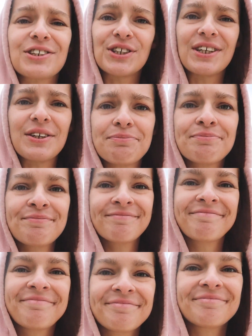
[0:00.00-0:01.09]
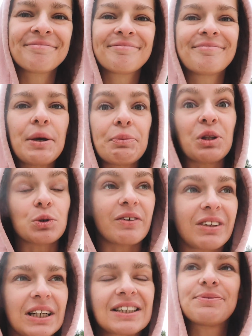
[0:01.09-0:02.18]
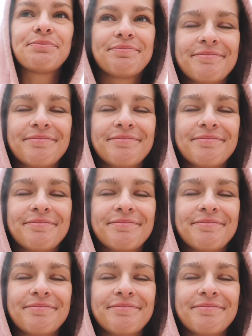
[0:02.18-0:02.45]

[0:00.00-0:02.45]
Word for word: рождения. И пойду завтракать.